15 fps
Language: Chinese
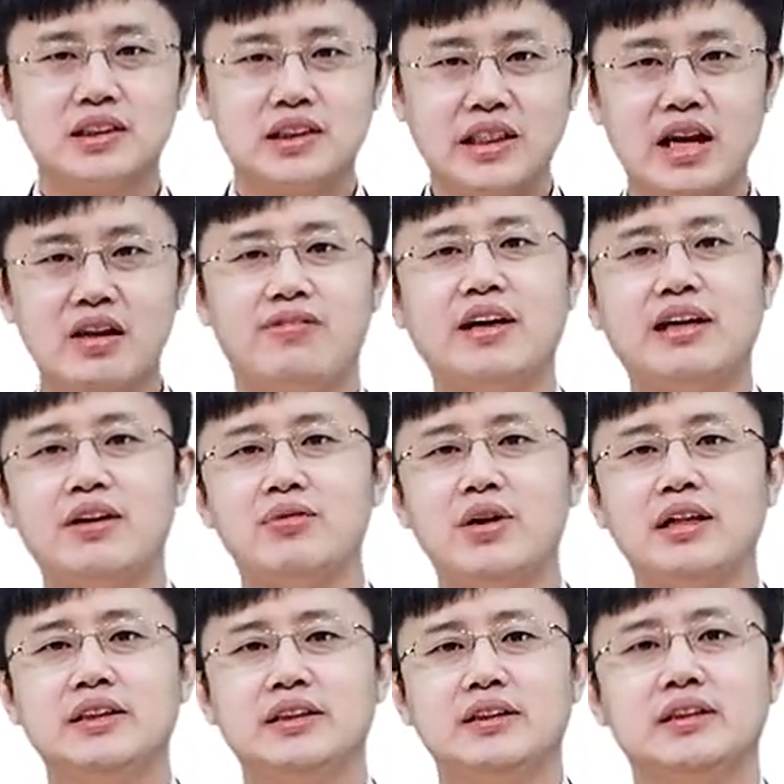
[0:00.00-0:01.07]
职业发展
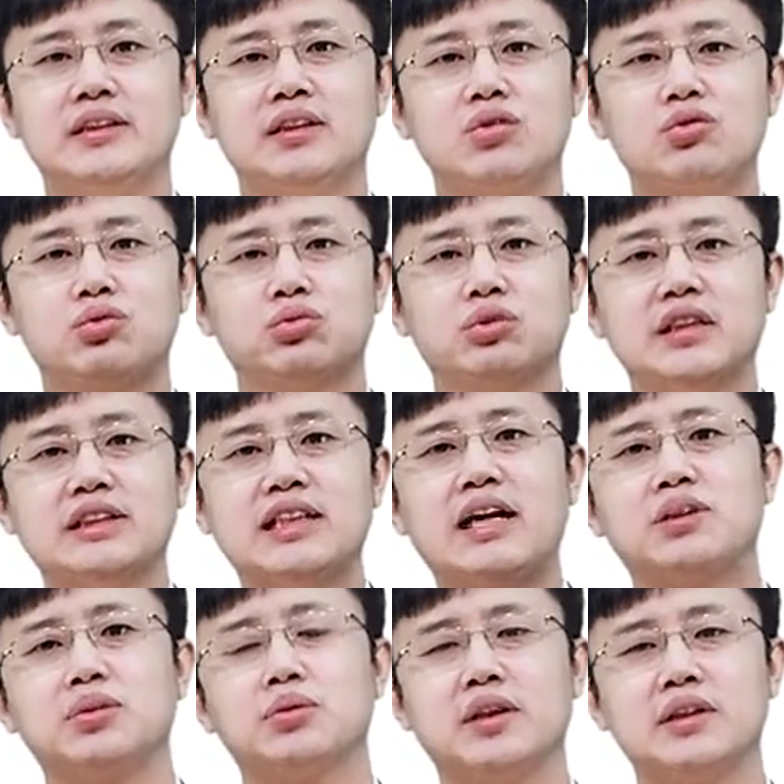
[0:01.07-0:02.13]
愿景和组织的
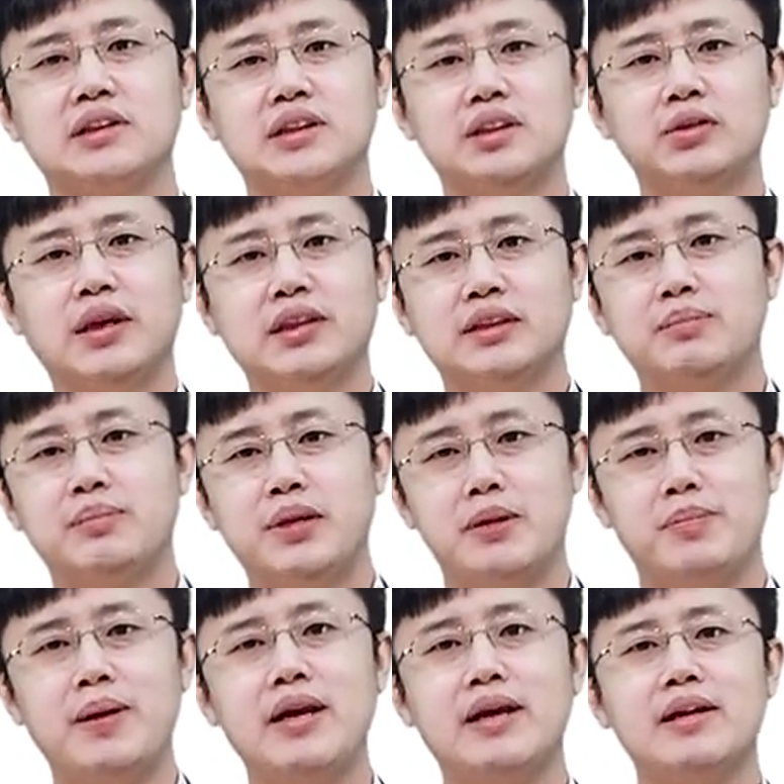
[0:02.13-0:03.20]
价值观及愿景匹
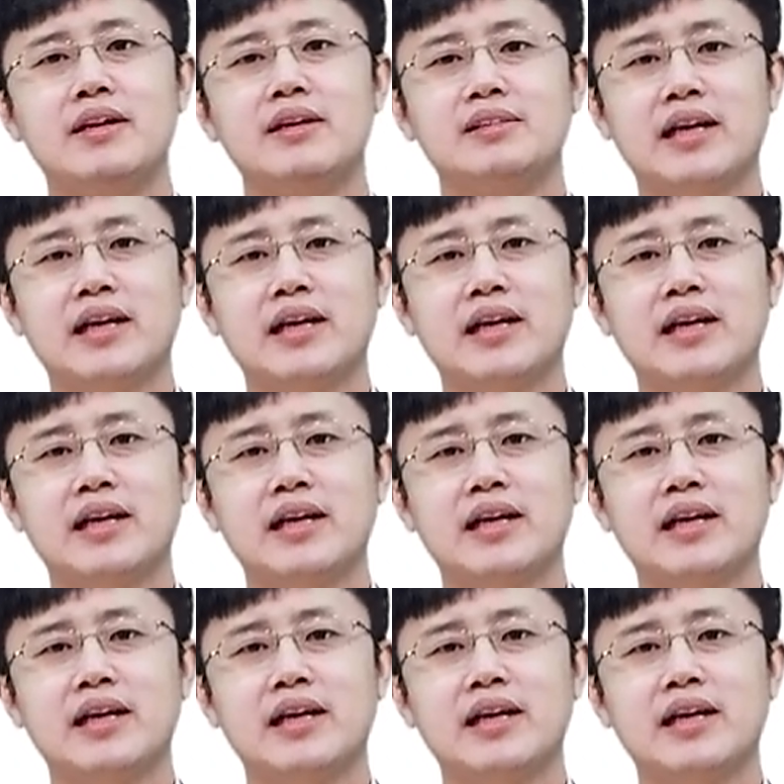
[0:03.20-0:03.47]
配，